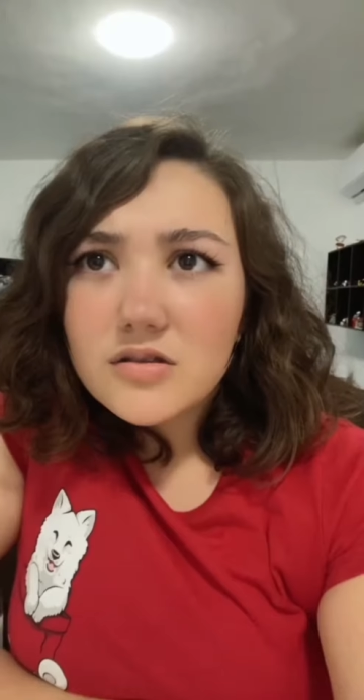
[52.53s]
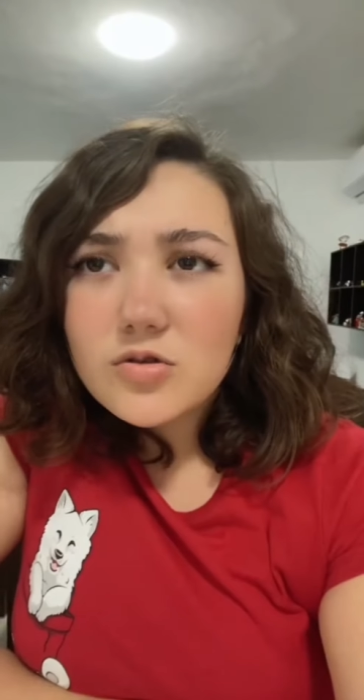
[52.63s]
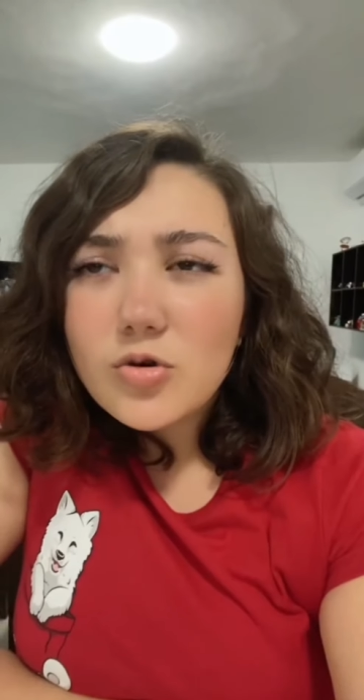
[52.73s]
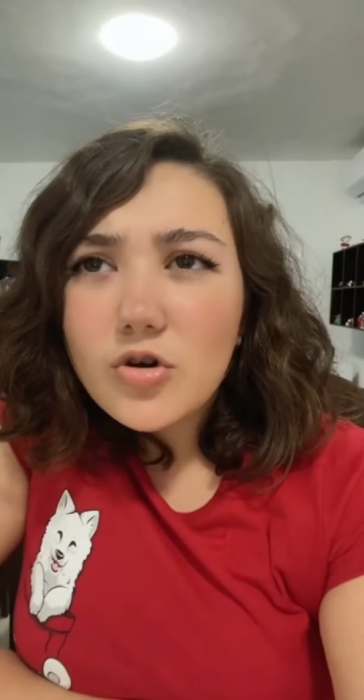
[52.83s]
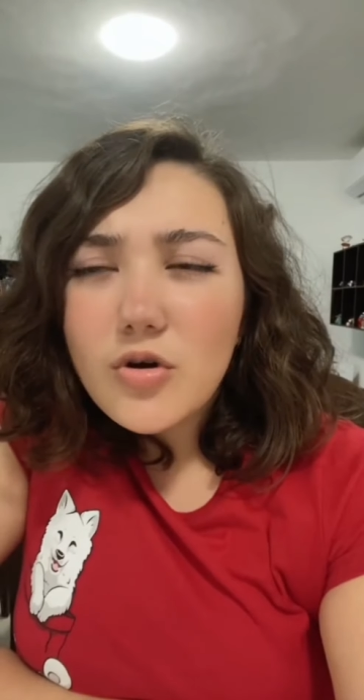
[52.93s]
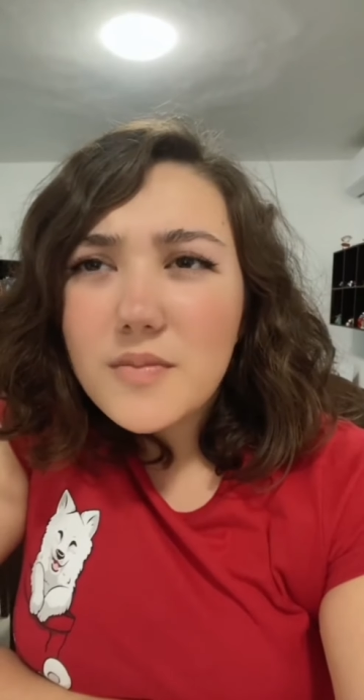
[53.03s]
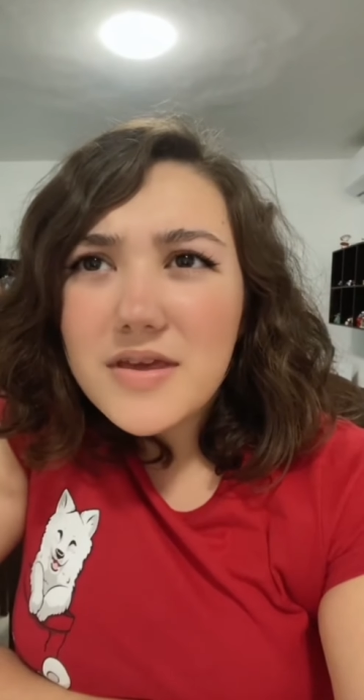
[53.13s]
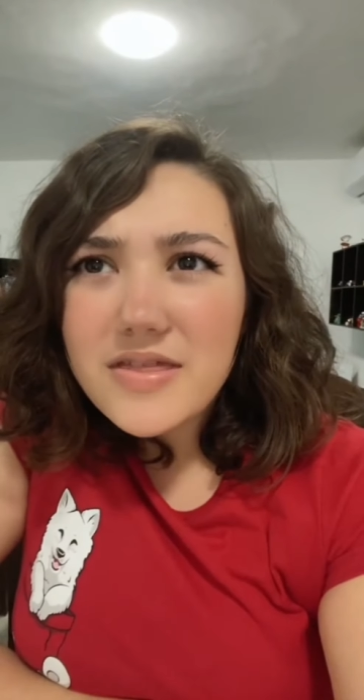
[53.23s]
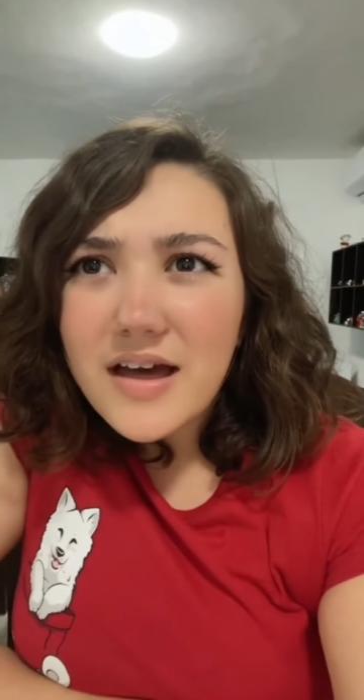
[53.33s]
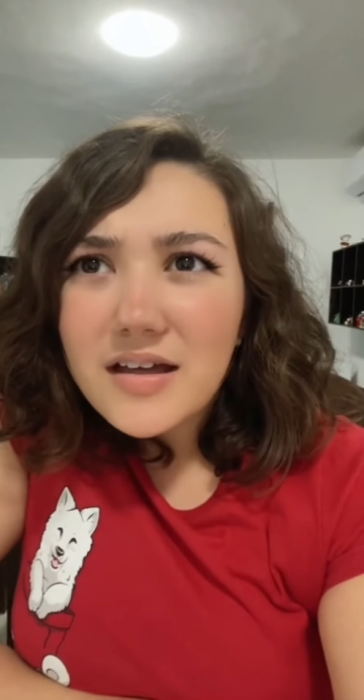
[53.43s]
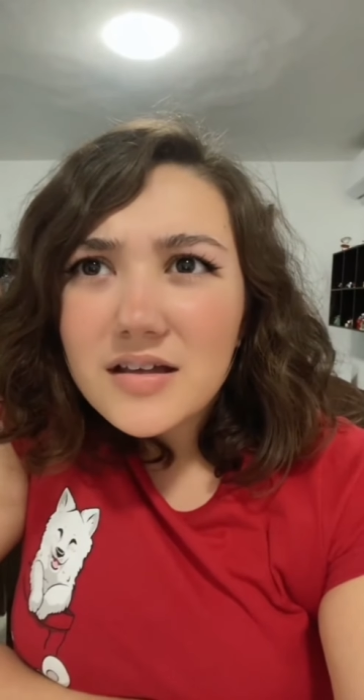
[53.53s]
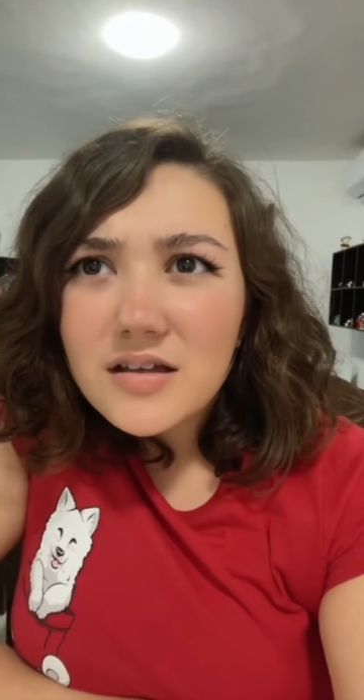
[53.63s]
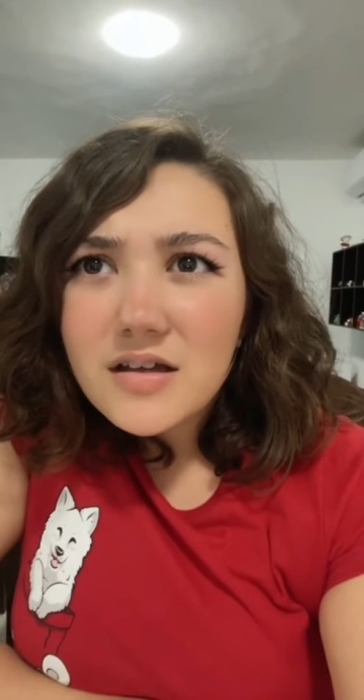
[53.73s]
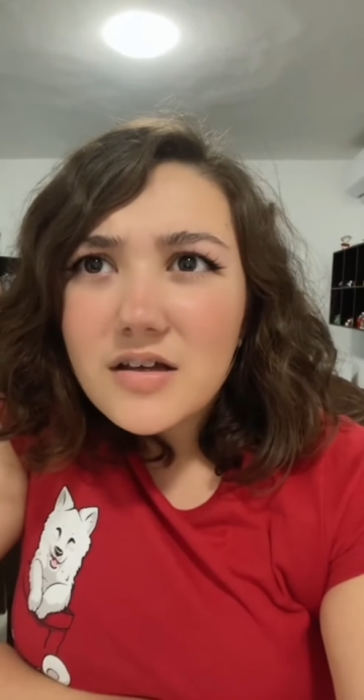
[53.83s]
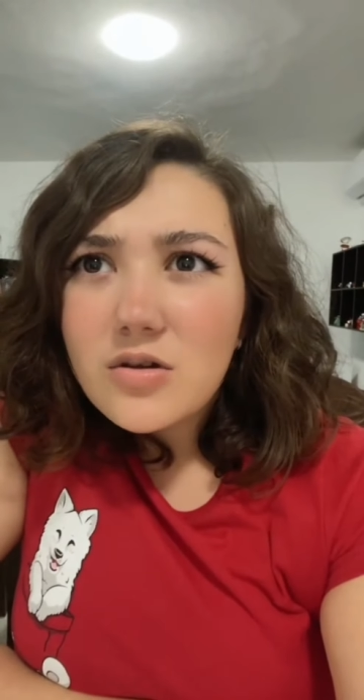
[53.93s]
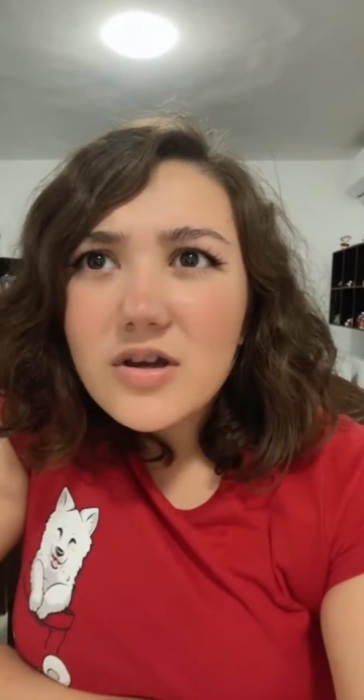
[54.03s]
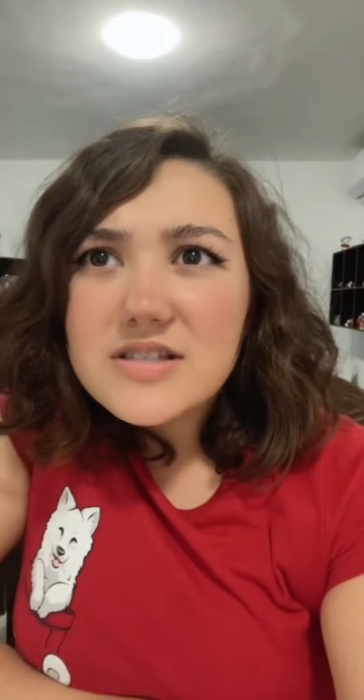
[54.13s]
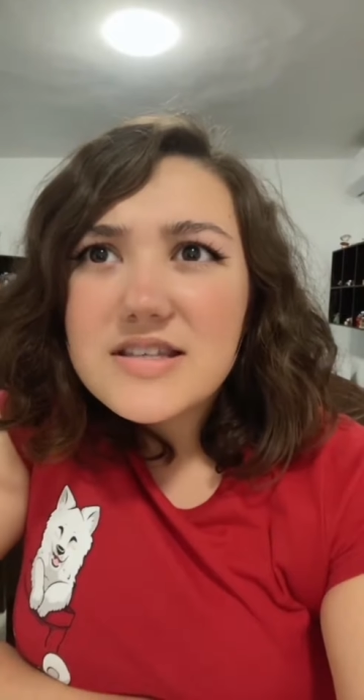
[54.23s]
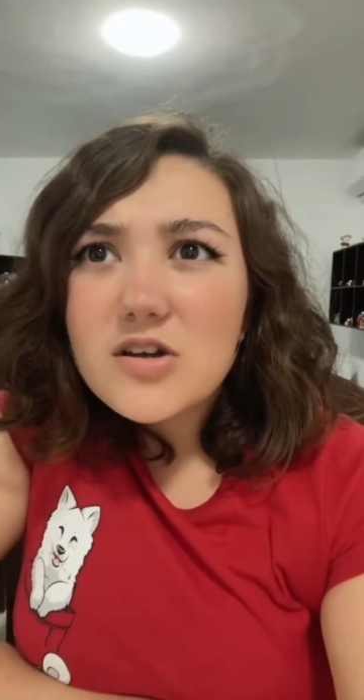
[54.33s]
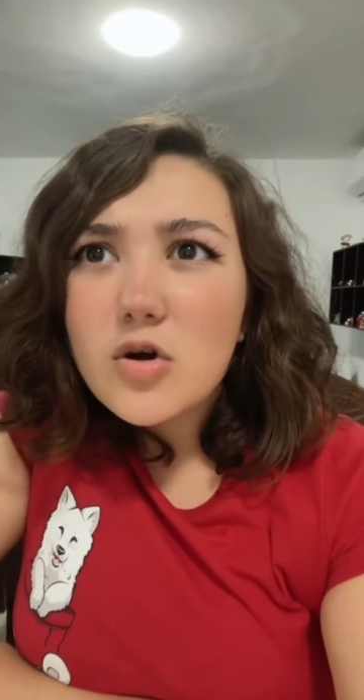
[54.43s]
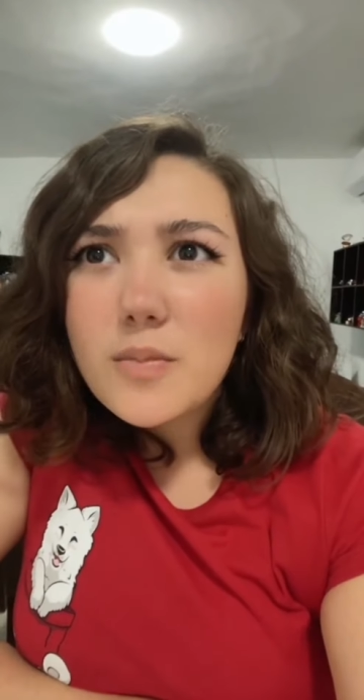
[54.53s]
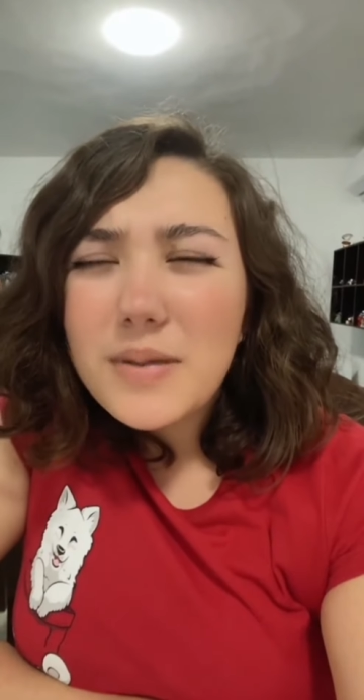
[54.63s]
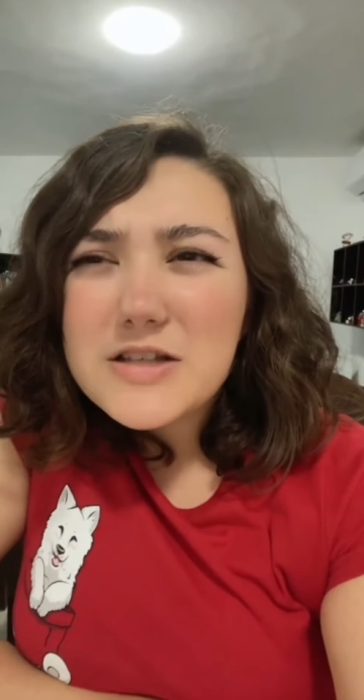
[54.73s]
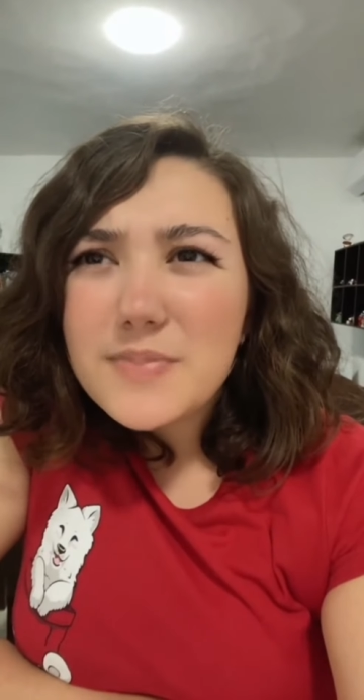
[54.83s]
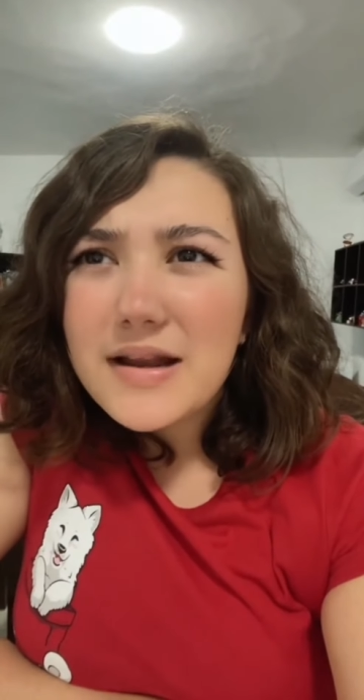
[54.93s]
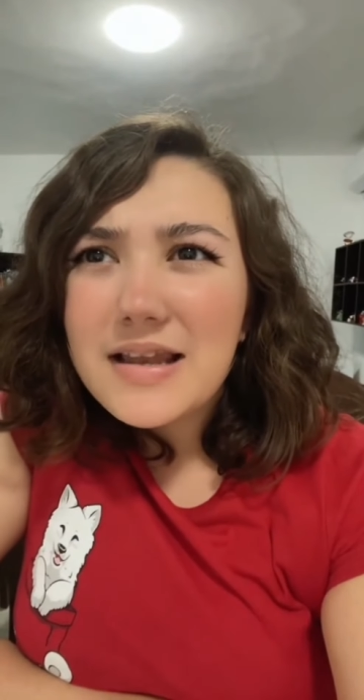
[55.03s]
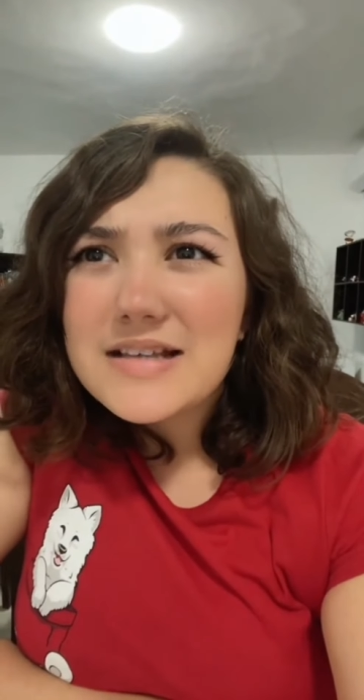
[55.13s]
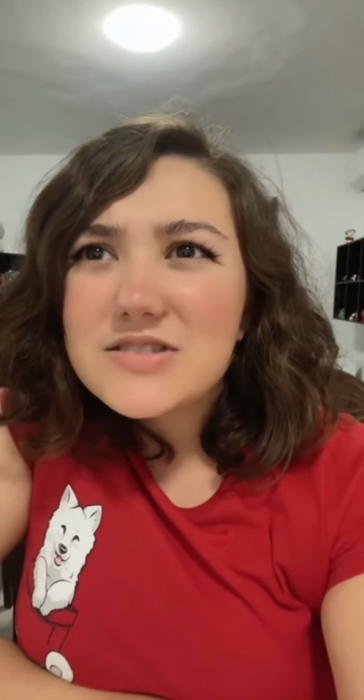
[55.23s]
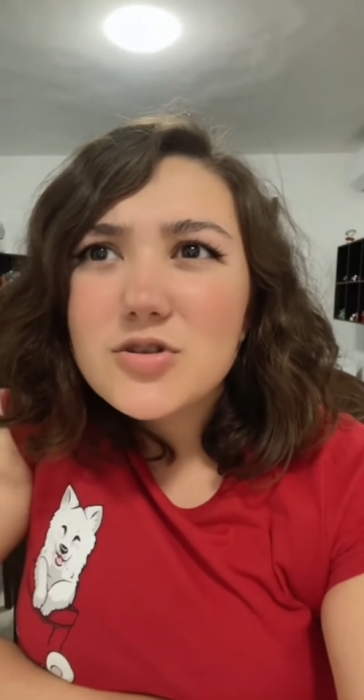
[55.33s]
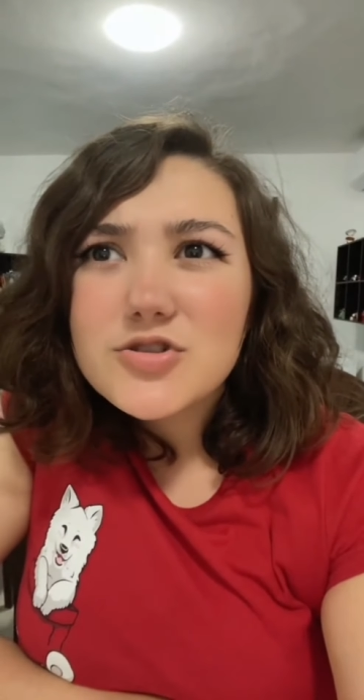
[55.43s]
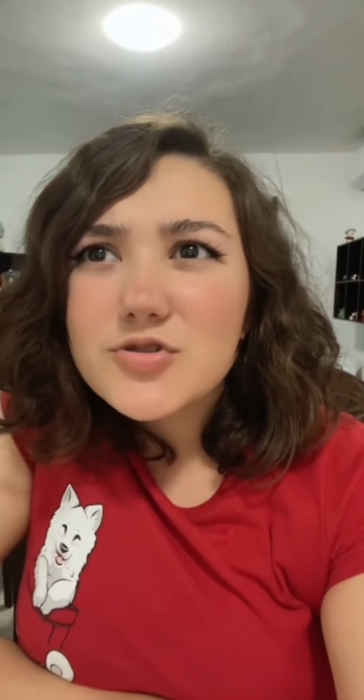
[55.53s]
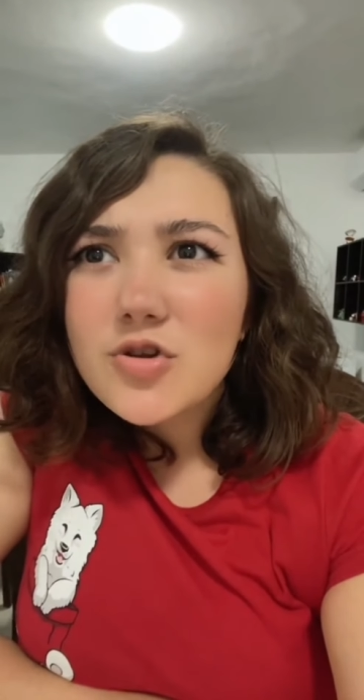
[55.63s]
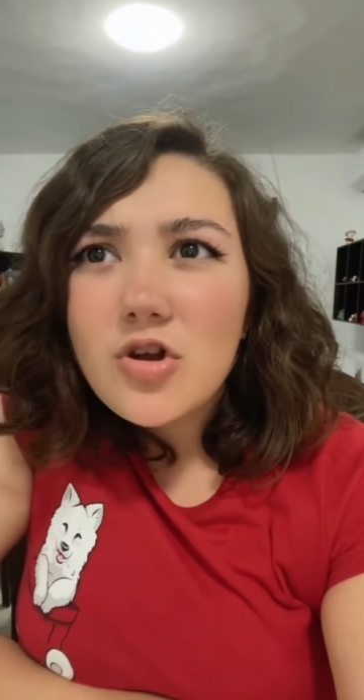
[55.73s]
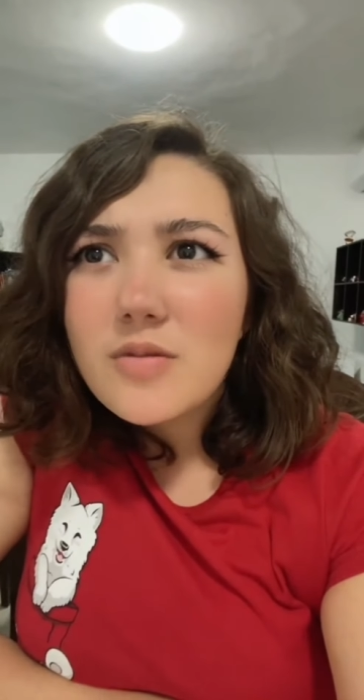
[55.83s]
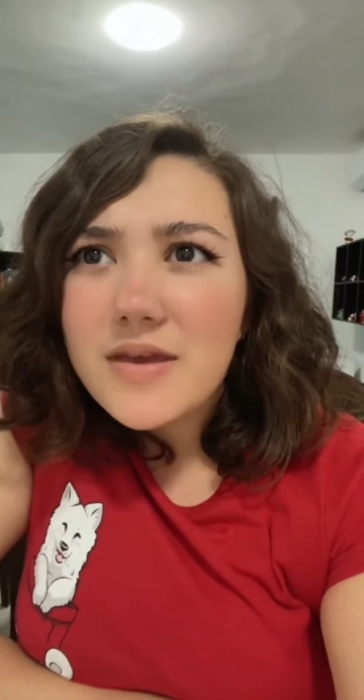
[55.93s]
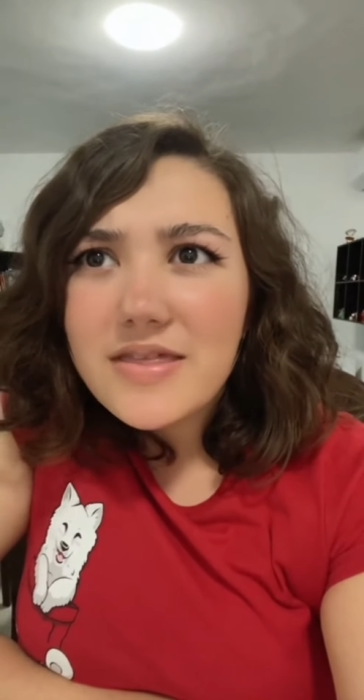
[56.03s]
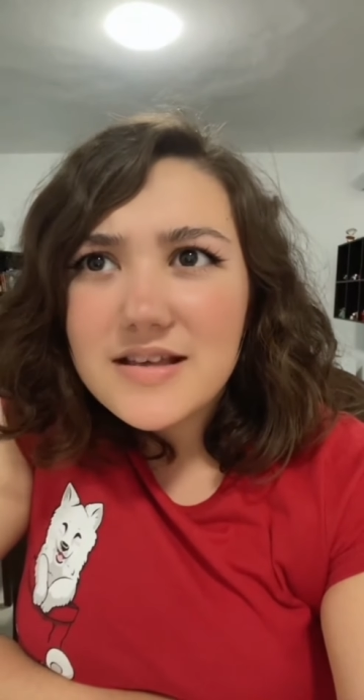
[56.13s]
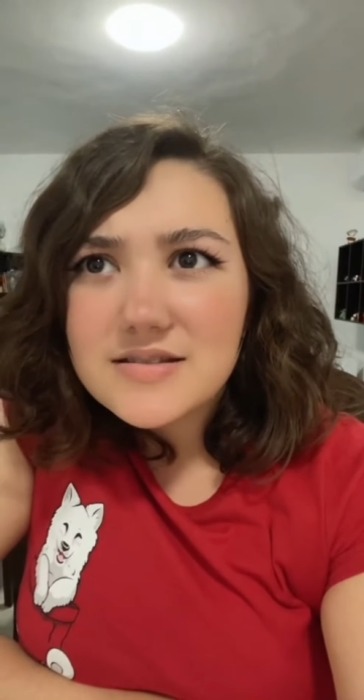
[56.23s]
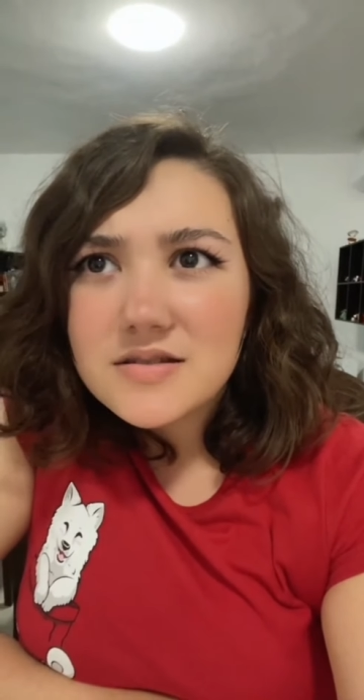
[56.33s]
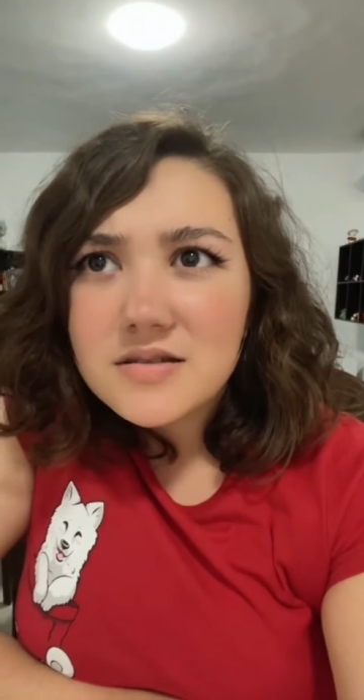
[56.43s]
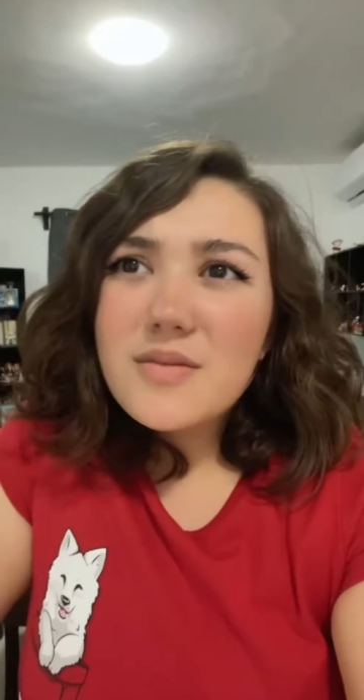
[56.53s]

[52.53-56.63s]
Tu comida. Lo que se compra es para las dos, no lo olvides.